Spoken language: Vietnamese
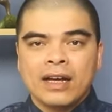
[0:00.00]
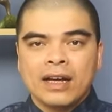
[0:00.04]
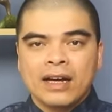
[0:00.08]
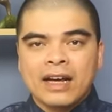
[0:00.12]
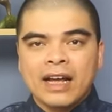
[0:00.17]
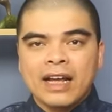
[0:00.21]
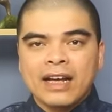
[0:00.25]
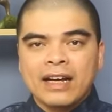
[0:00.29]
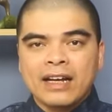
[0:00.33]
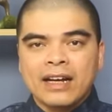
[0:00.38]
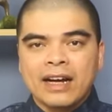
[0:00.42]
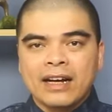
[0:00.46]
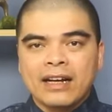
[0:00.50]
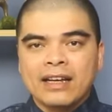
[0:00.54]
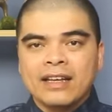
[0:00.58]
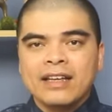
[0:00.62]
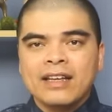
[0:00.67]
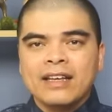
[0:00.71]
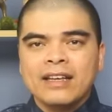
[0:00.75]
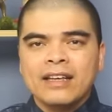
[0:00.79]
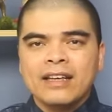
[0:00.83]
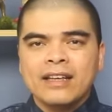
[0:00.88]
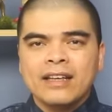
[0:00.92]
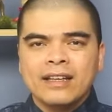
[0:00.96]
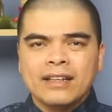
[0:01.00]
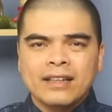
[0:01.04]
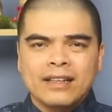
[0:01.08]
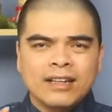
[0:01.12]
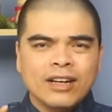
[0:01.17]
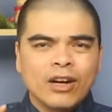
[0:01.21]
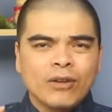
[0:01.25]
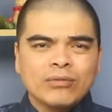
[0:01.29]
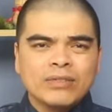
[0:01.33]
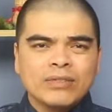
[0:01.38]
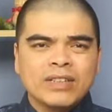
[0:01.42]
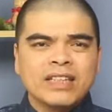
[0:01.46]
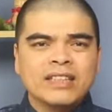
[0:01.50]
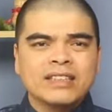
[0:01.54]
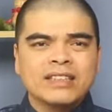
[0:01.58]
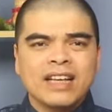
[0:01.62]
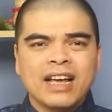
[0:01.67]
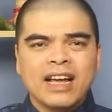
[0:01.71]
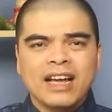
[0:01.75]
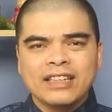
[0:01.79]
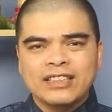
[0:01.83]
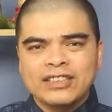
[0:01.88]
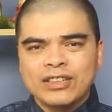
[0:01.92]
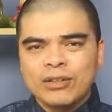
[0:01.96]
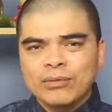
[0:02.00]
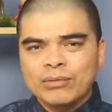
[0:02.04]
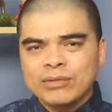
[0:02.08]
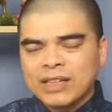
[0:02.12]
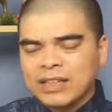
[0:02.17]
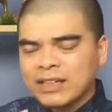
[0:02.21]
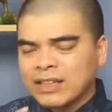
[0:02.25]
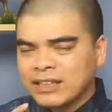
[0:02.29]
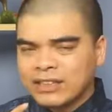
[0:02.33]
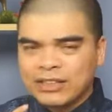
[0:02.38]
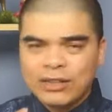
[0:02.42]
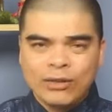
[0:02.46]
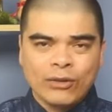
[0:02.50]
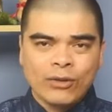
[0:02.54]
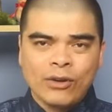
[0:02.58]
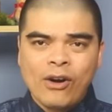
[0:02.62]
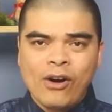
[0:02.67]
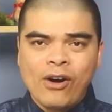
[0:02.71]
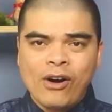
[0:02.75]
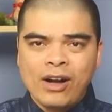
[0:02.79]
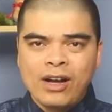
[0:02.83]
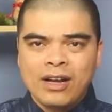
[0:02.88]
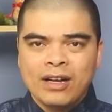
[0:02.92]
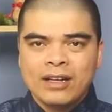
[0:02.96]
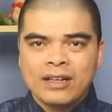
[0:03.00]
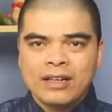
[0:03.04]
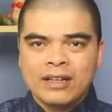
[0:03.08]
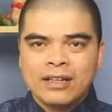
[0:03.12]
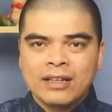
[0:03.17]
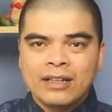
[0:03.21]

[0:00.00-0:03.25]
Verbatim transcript: ngay cả khi không sinh ra trong gia đình giàu có